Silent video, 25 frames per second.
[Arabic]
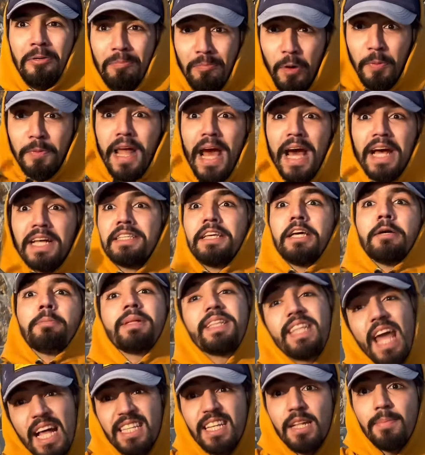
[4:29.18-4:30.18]
ممتاز
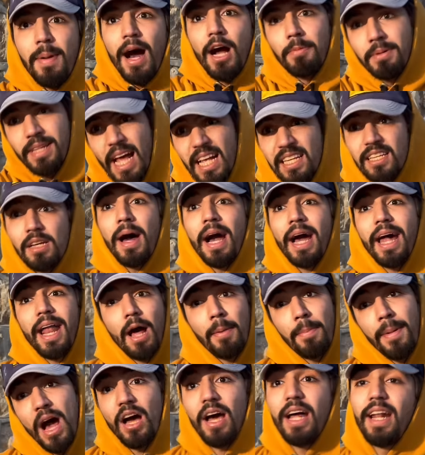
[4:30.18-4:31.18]
بدي انزل معك بدي انزل معك العب
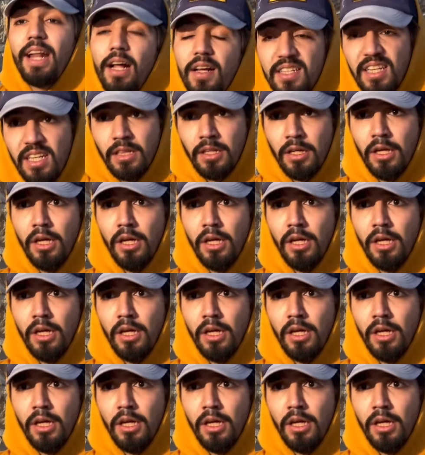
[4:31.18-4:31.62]
معك انا اسف